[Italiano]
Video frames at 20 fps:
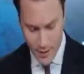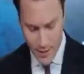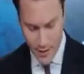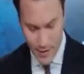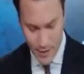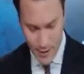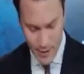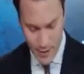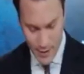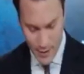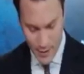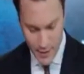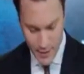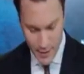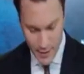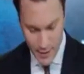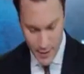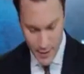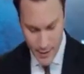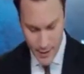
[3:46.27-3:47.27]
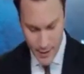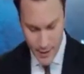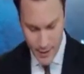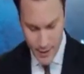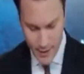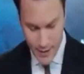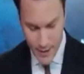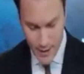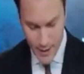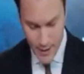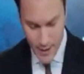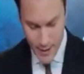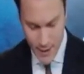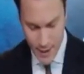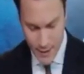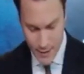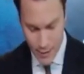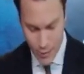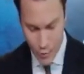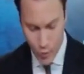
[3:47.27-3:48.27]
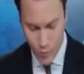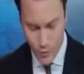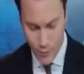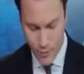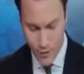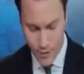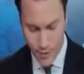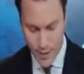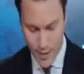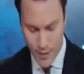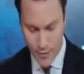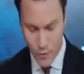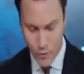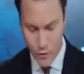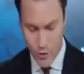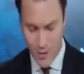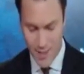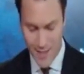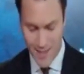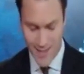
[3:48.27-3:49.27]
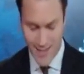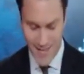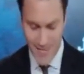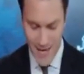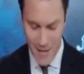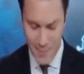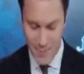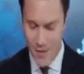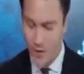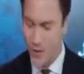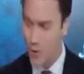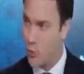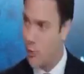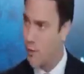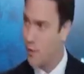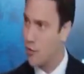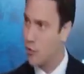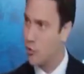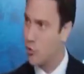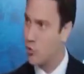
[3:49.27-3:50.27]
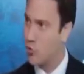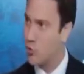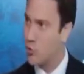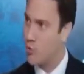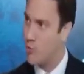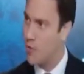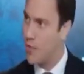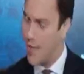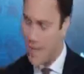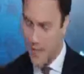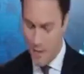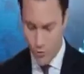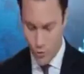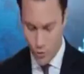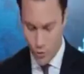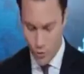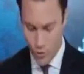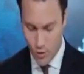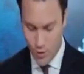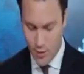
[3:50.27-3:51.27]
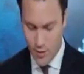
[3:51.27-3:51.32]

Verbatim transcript: eh, il, anche qui il mercato sia stabile in aumento su Milano,